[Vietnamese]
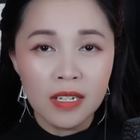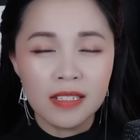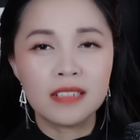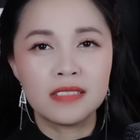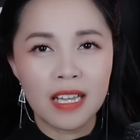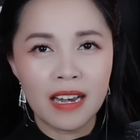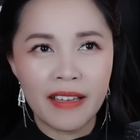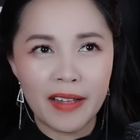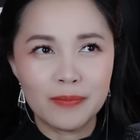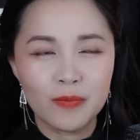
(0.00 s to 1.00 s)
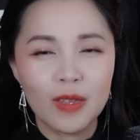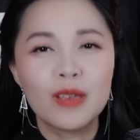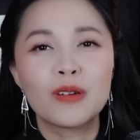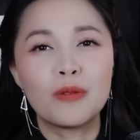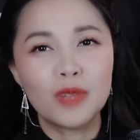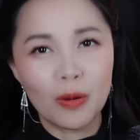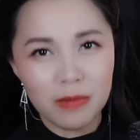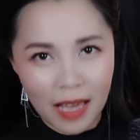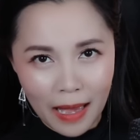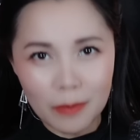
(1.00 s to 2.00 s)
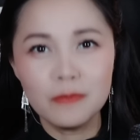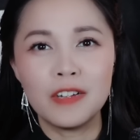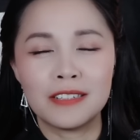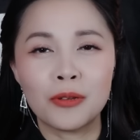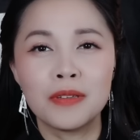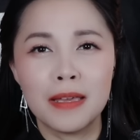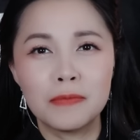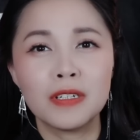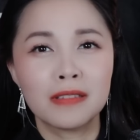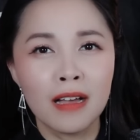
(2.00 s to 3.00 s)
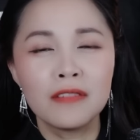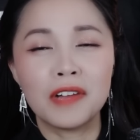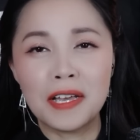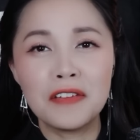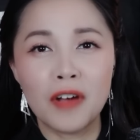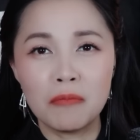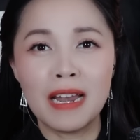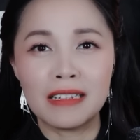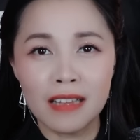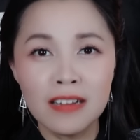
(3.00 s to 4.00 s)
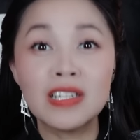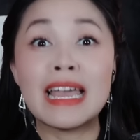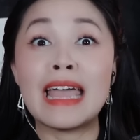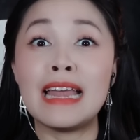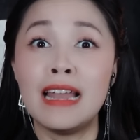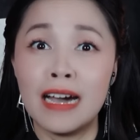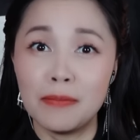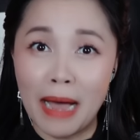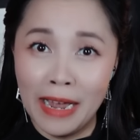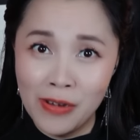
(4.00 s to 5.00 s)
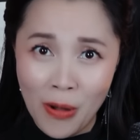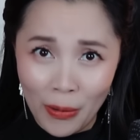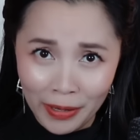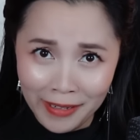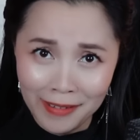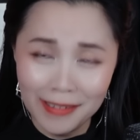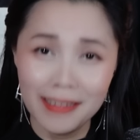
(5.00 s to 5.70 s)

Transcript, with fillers: Thành ra là cũng thông cảm và tội nghiệp cho Tân và hy vọng là Tân nghe lời bà nội,